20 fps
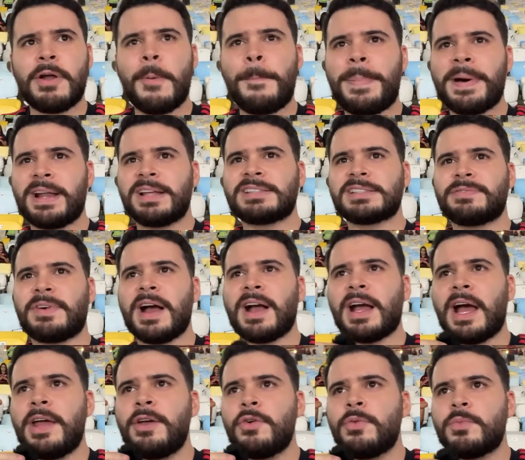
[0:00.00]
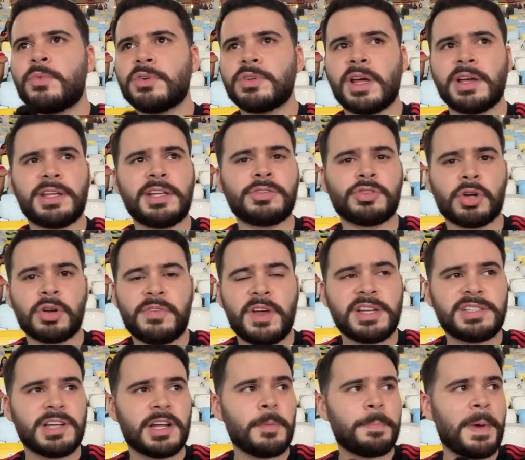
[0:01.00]
não, parece que vai cair o mundo aqui
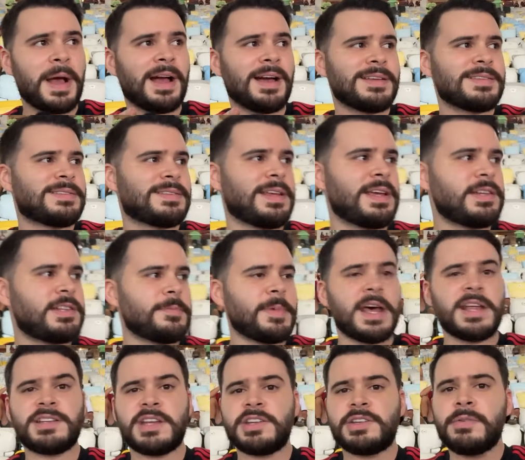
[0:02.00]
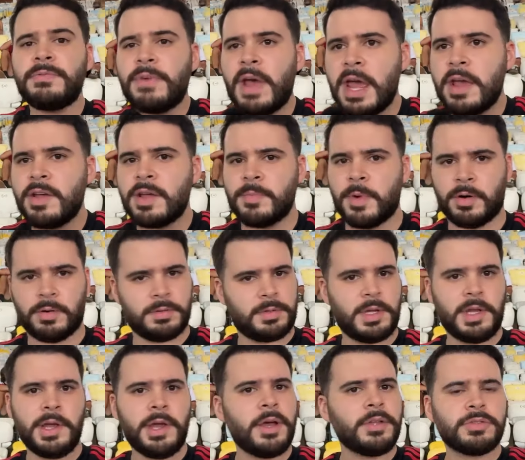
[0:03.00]
trovejando pra cacete, mas a gente veio, irmão.
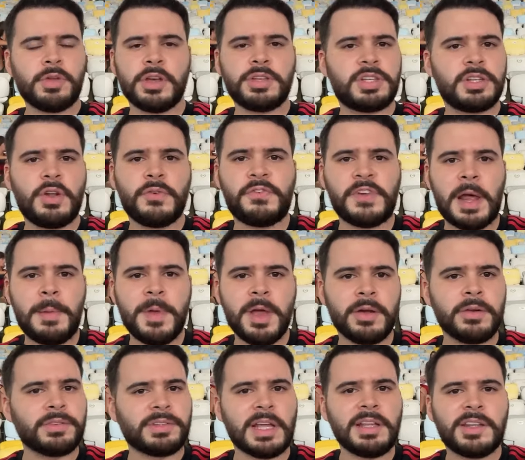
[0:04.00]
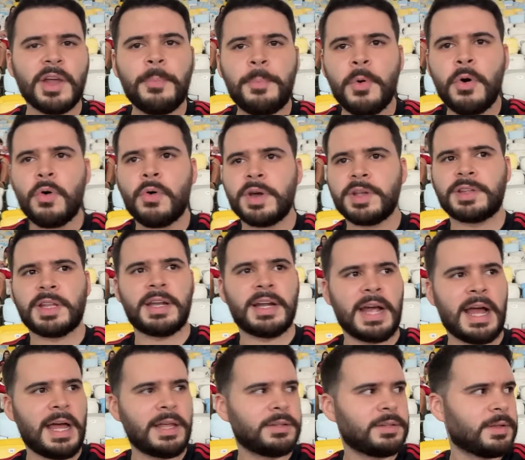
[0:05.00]
Torcida do Flamengo não tem tempo ruim, tá
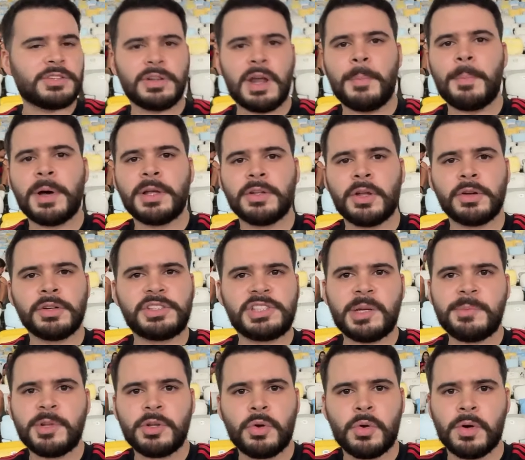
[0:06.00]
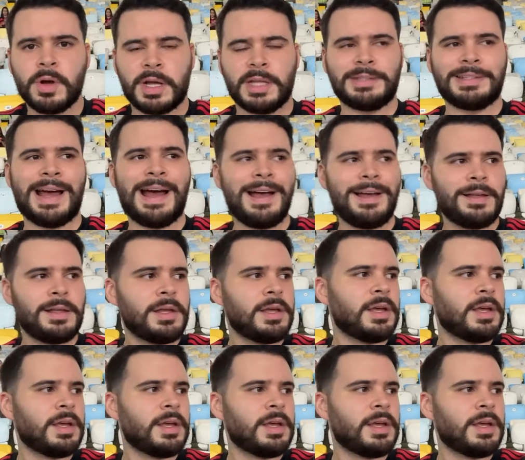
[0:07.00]
ligado? A gente não abandona o time nunca, tá?